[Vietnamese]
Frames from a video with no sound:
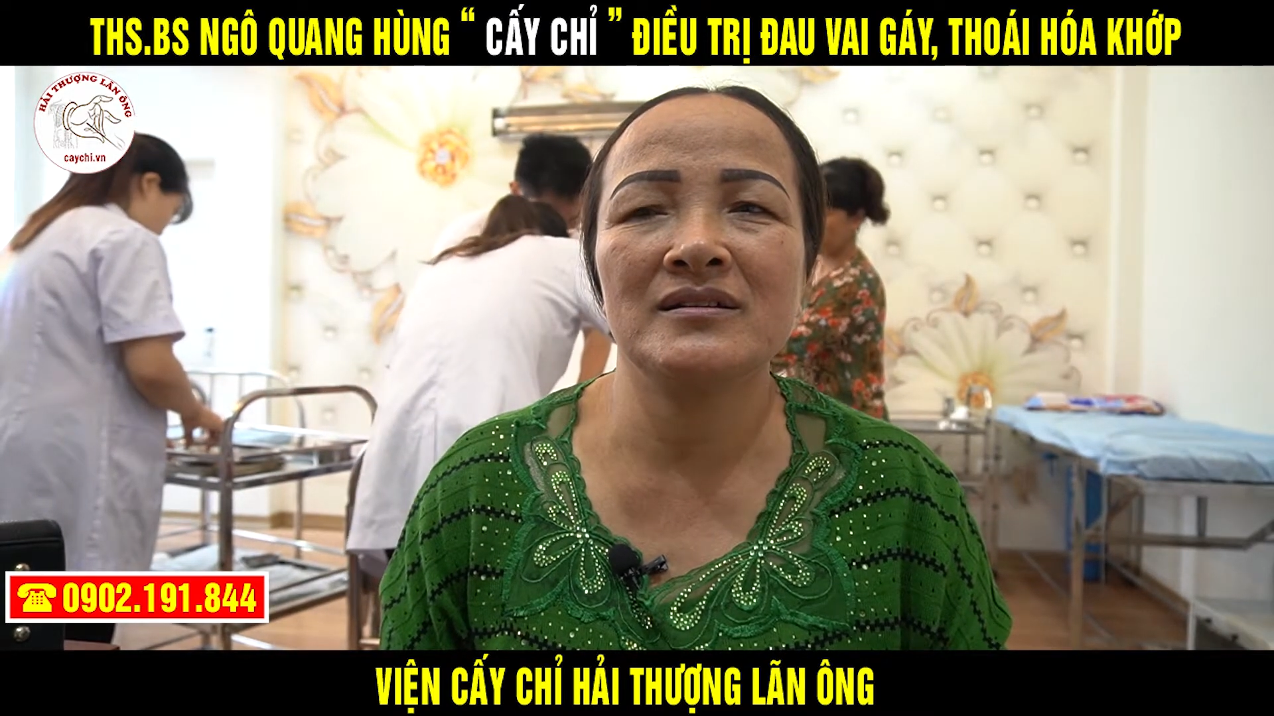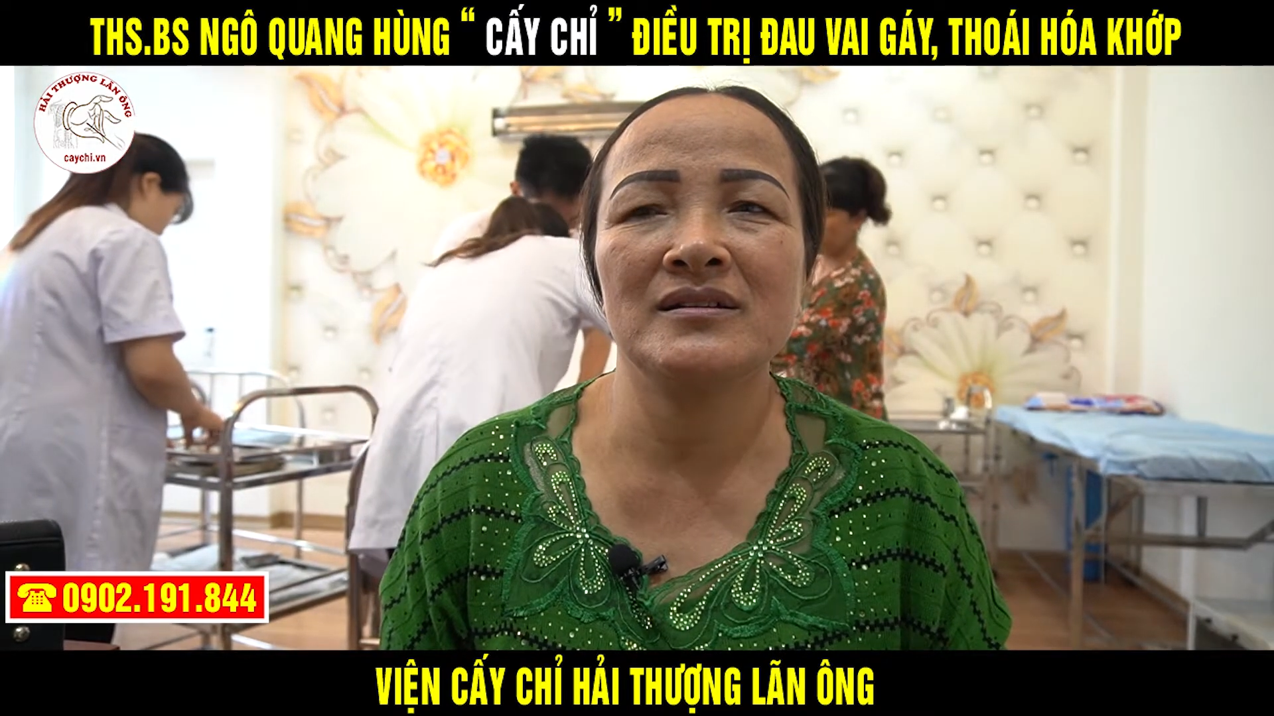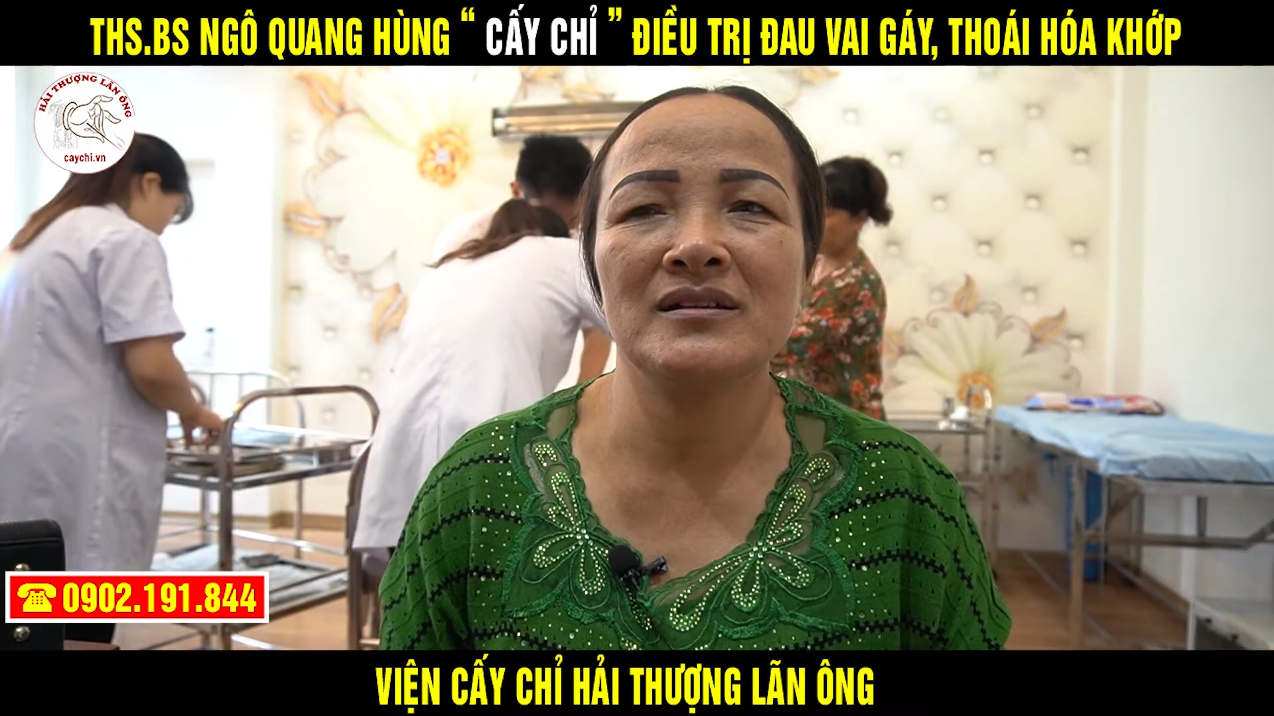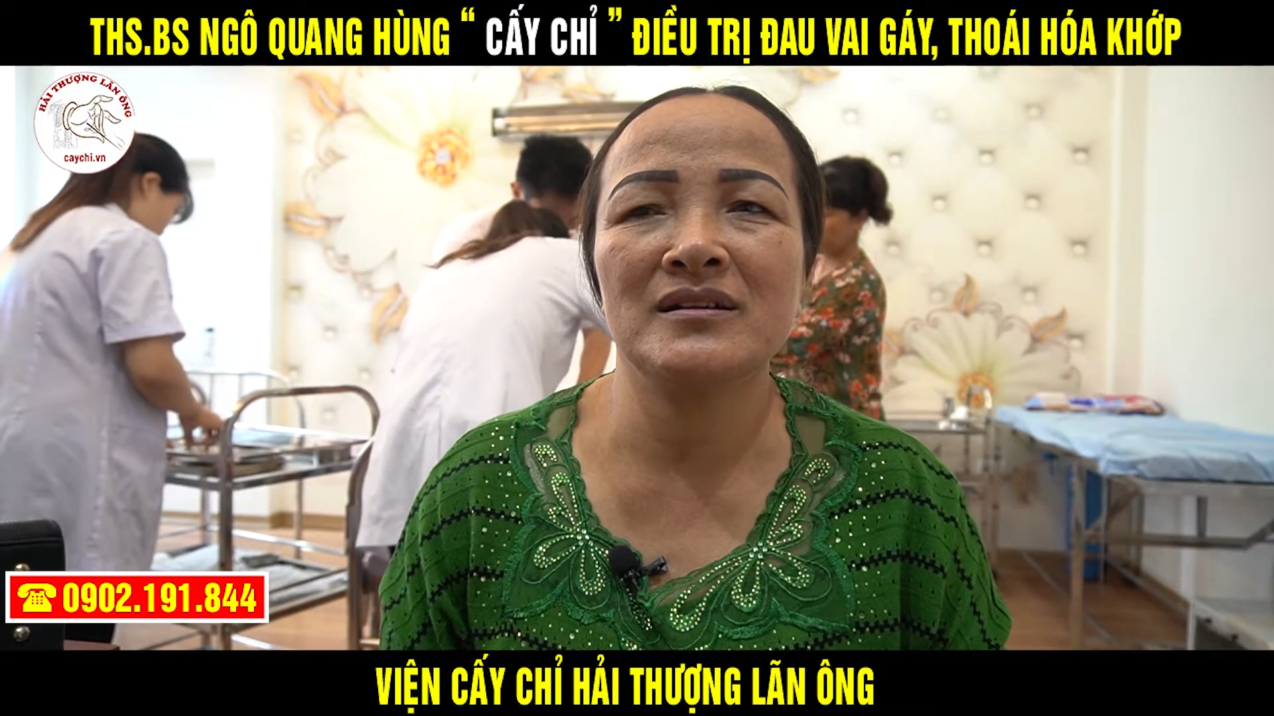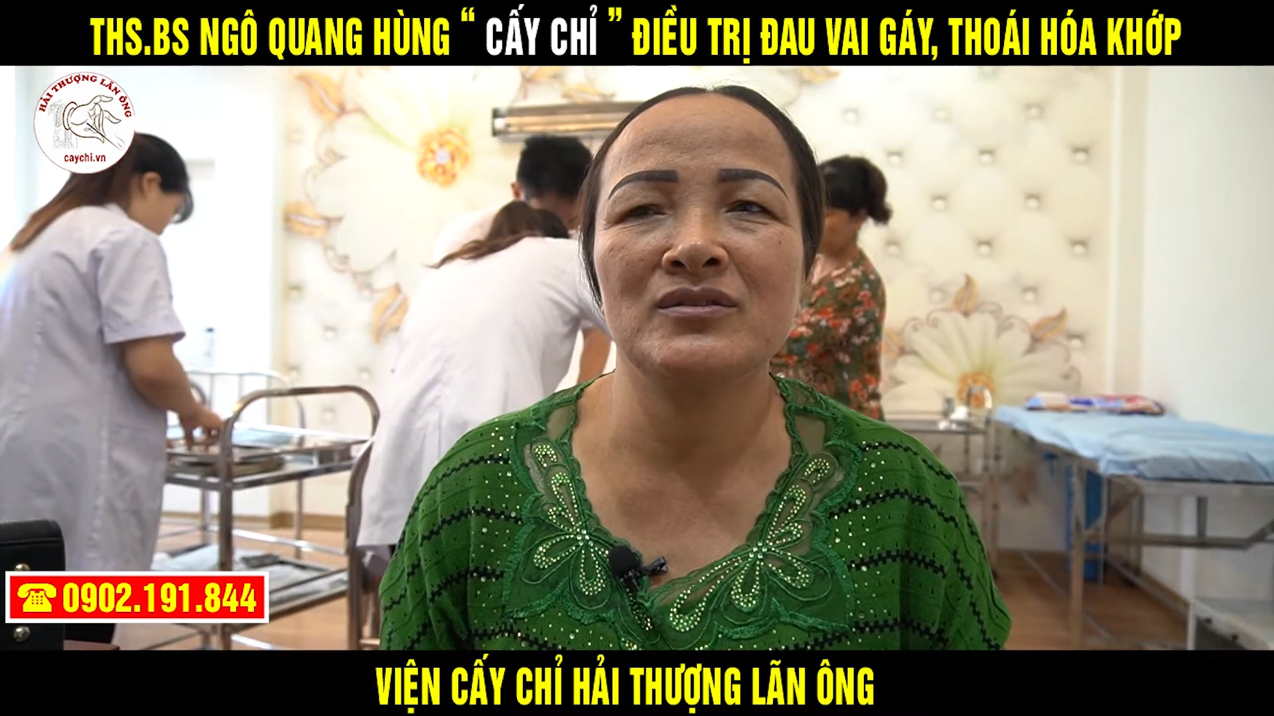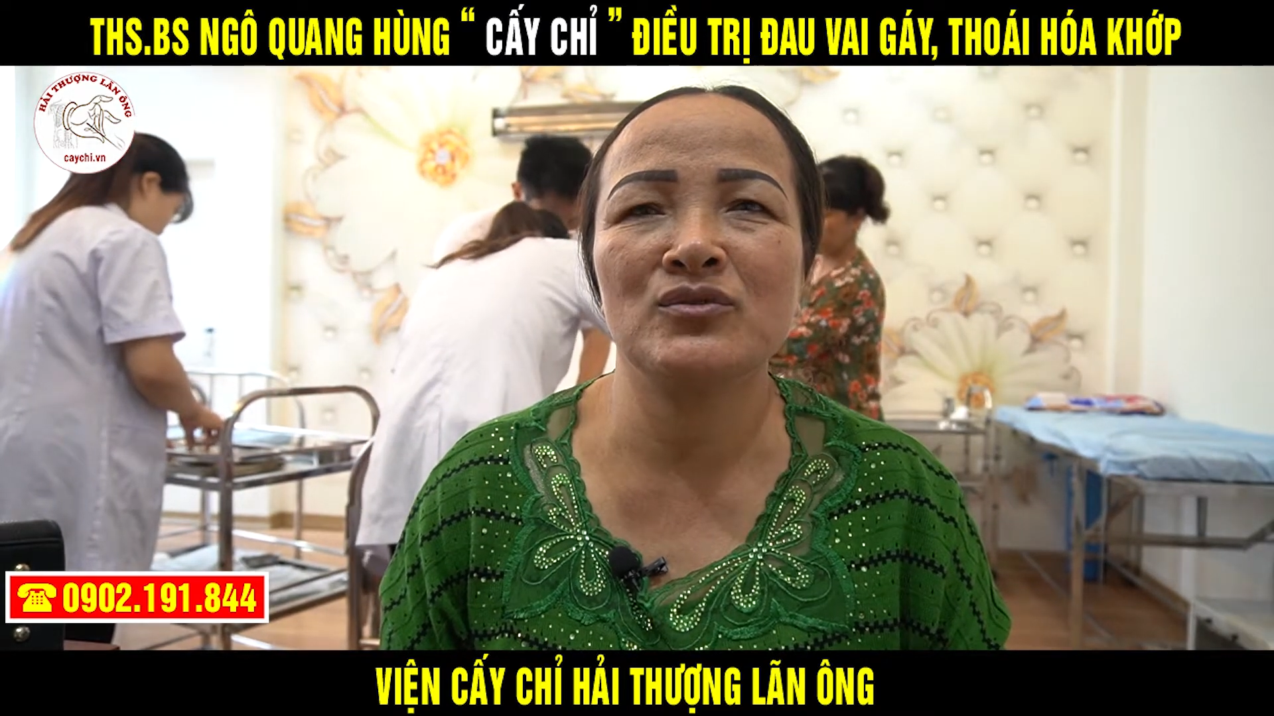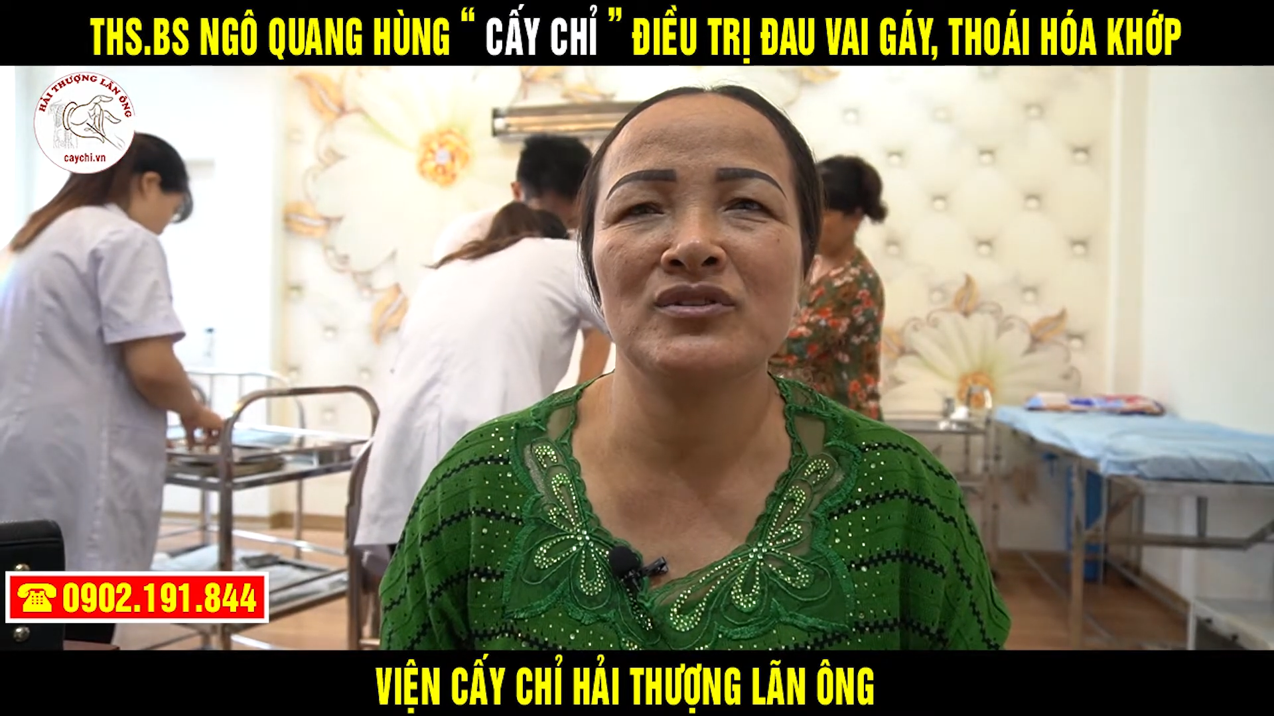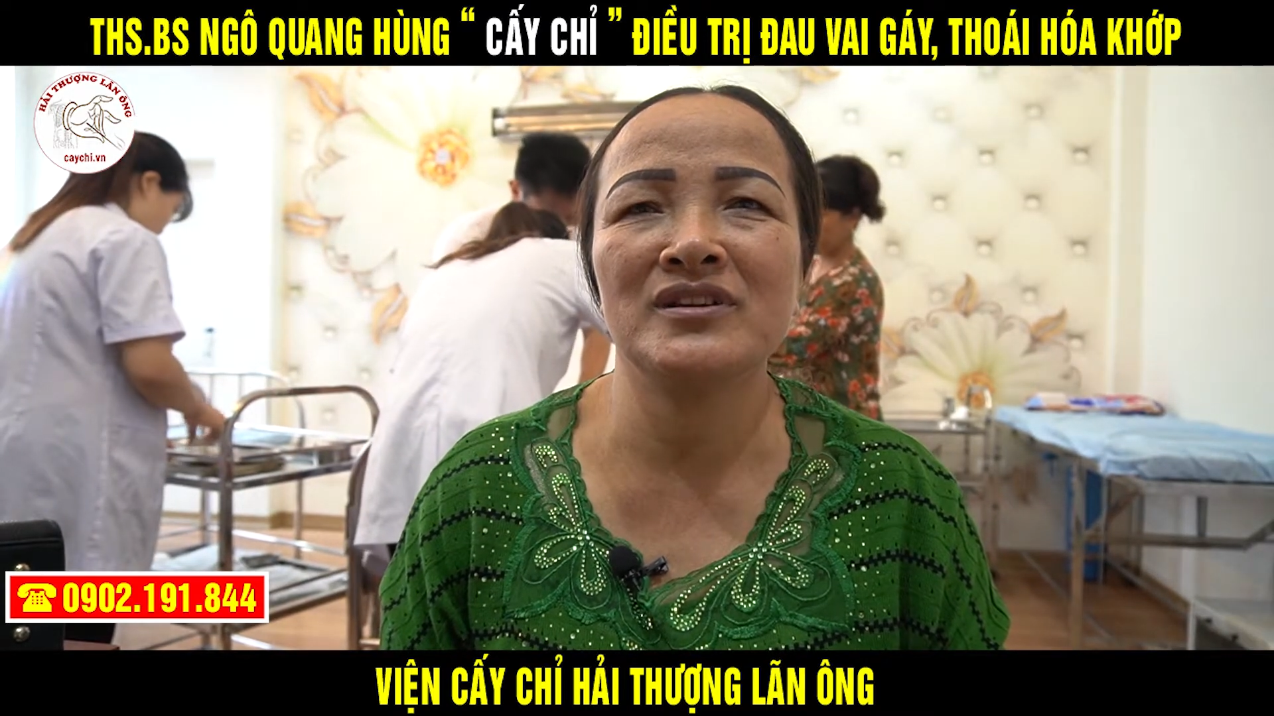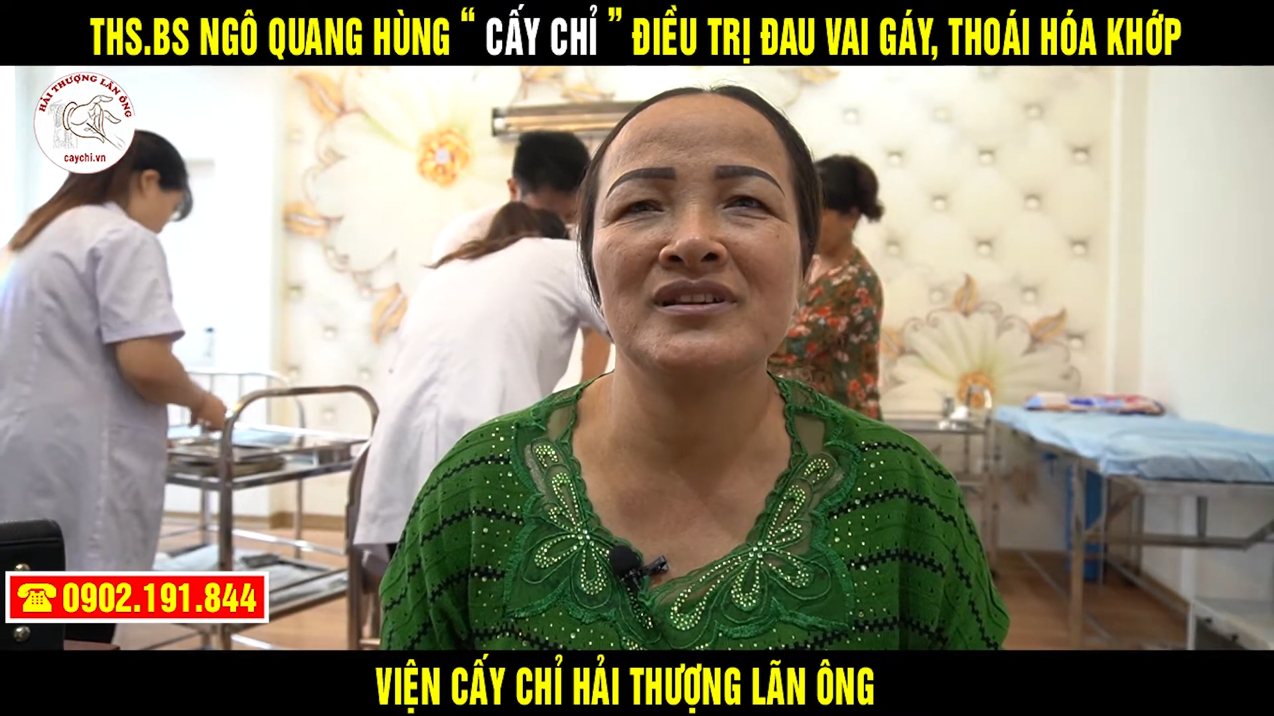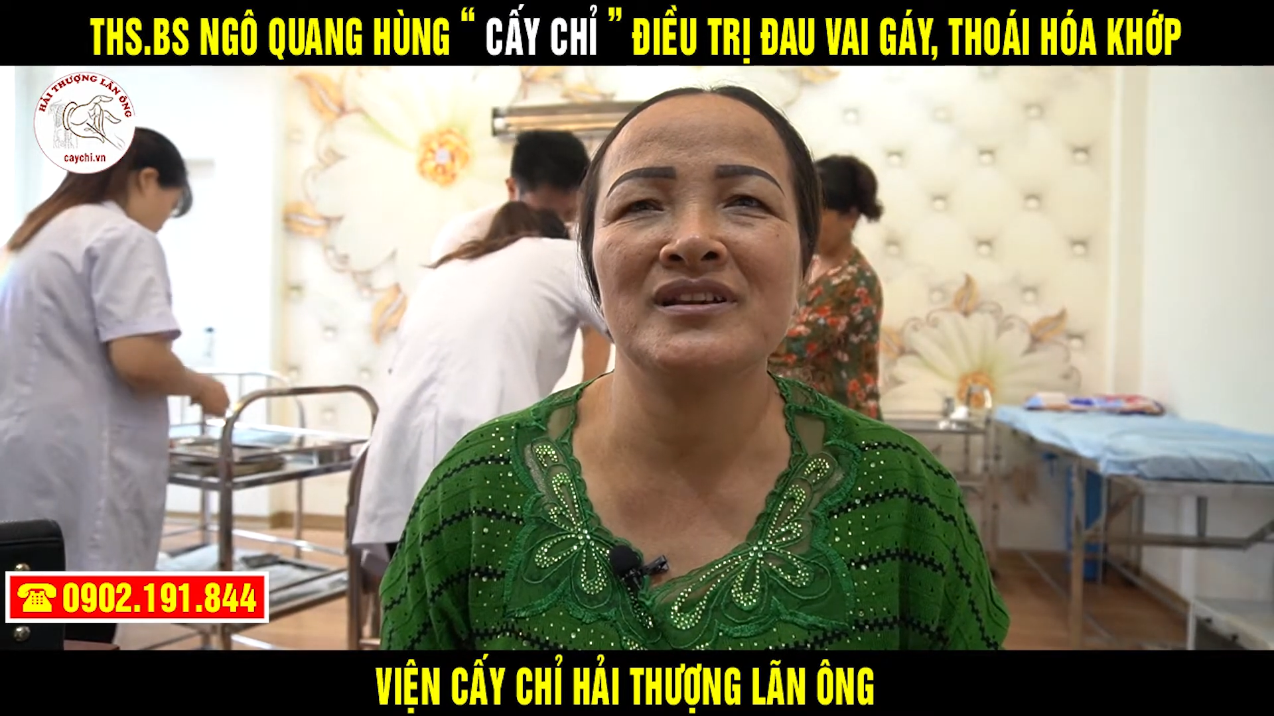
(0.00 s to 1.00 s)
ý là tôi
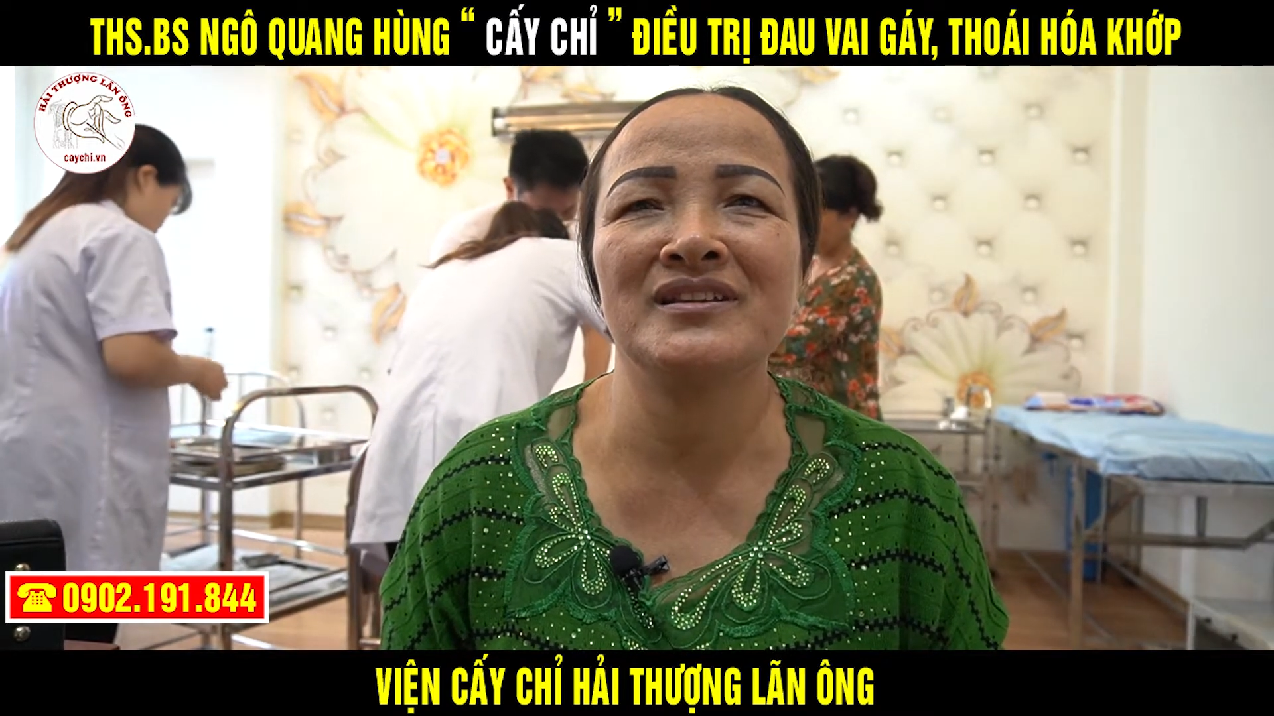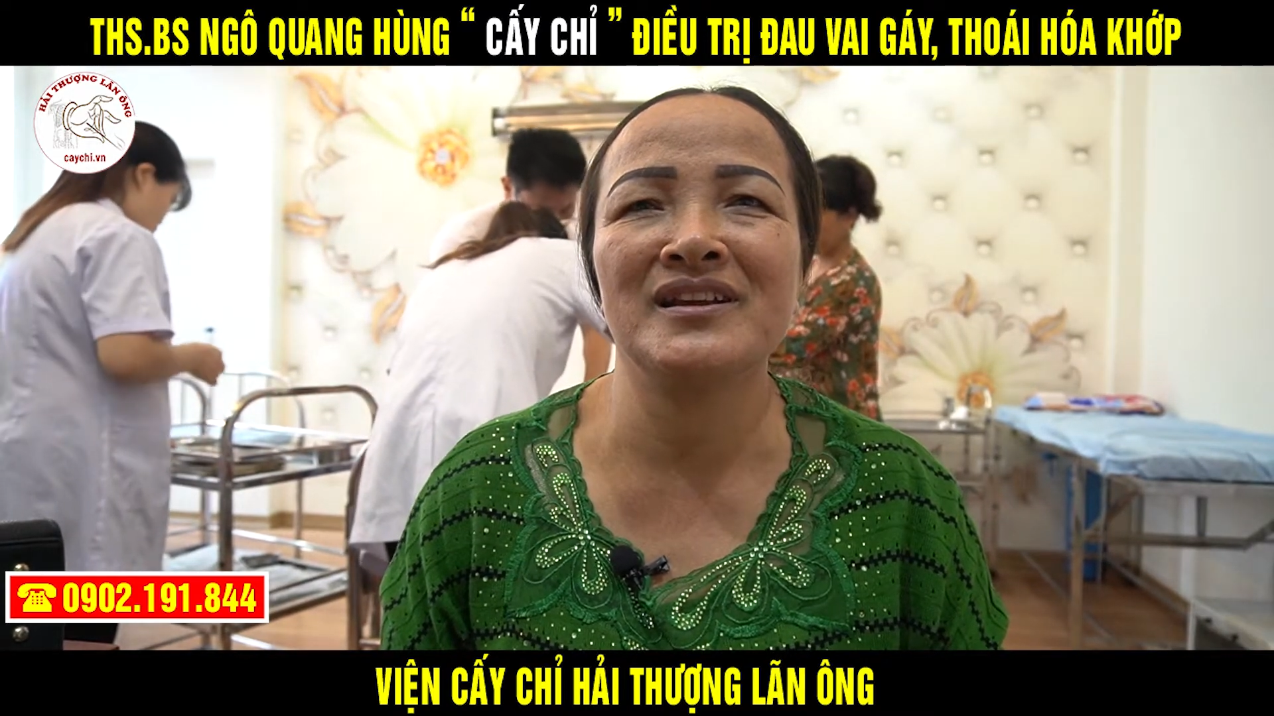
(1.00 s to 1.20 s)
thấy tê